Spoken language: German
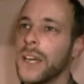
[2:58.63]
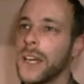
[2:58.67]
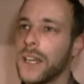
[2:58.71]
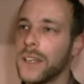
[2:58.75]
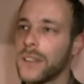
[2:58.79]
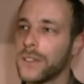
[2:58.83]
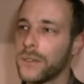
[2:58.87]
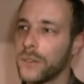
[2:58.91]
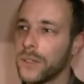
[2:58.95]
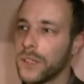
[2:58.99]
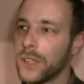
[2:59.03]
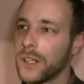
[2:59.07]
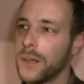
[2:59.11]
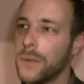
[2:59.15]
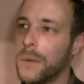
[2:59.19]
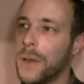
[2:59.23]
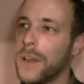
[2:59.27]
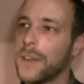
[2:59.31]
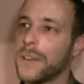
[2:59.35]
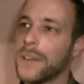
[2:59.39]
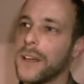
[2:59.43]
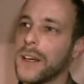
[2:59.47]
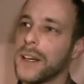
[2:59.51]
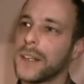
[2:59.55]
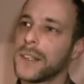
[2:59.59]
Ich würde
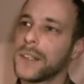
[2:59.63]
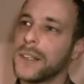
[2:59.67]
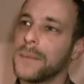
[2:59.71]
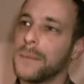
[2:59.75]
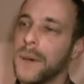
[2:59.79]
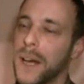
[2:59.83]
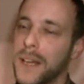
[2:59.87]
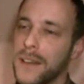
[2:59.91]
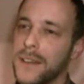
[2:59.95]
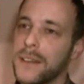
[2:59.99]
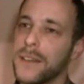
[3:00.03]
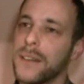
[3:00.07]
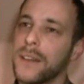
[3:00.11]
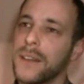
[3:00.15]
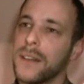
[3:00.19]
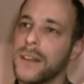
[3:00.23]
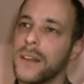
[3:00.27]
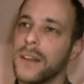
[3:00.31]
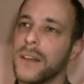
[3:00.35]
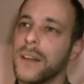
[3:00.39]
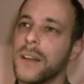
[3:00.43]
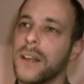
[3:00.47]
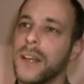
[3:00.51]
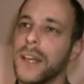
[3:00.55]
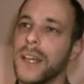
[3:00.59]
aber sagen, die
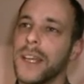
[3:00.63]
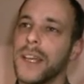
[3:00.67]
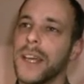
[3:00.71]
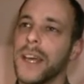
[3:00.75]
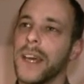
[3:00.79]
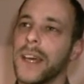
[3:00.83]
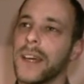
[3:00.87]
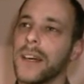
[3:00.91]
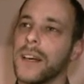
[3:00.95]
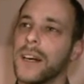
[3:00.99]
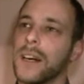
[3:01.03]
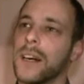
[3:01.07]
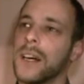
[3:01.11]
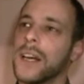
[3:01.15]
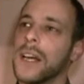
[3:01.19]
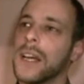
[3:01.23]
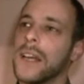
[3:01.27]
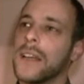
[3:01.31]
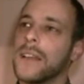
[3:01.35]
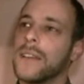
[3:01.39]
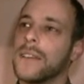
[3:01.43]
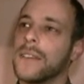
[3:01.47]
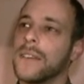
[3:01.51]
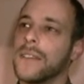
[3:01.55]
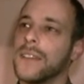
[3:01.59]
meisten Jäger,
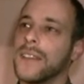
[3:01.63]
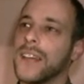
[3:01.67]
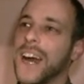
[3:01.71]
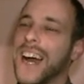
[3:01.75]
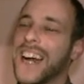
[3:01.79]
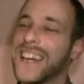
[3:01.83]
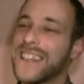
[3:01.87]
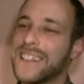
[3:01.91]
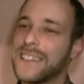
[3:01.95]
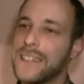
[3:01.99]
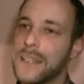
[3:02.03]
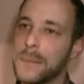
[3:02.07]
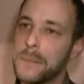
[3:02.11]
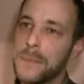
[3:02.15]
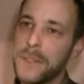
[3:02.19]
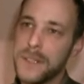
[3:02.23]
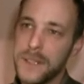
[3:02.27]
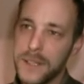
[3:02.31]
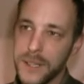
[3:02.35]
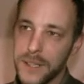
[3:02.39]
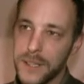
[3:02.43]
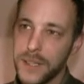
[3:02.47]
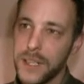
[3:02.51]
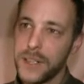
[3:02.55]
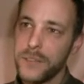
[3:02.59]
sie
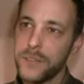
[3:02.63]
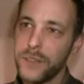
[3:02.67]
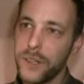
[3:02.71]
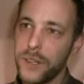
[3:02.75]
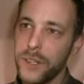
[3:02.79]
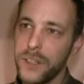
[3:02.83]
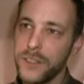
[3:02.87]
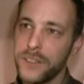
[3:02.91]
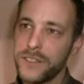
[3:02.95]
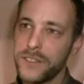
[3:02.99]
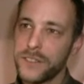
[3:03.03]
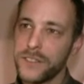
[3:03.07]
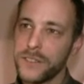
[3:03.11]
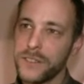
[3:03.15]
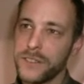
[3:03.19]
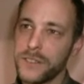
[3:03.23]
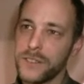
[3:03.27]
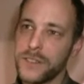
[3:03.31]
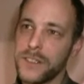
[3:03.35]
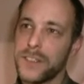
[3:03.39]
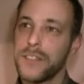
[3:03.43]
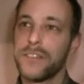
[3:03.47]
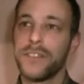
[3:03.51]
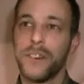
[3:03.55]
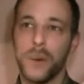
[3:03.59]
akzeptieren den Wolf
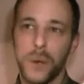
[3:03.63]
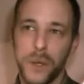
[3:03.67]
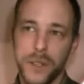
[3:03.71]
Sie